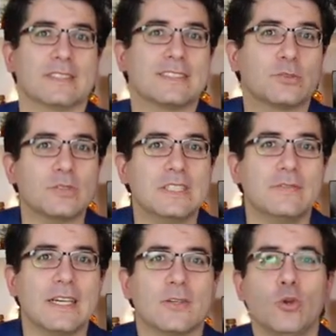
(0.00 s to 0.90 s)
ce
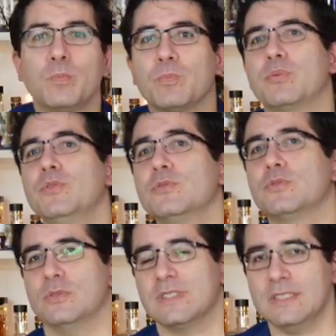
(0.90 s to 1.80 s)
qui va être le
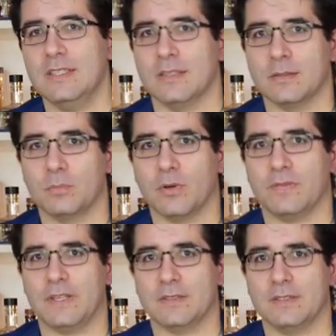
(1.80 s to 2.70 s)
plus utile
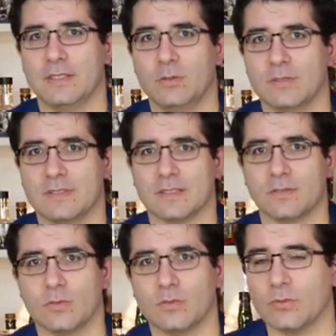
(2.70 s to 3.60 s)
pour faire une
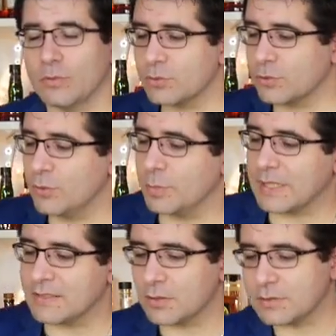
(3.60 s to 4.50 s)
dégustation, dont je ne
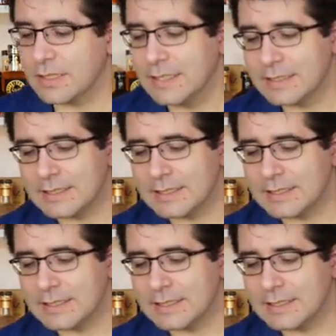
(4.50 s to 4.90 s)
présente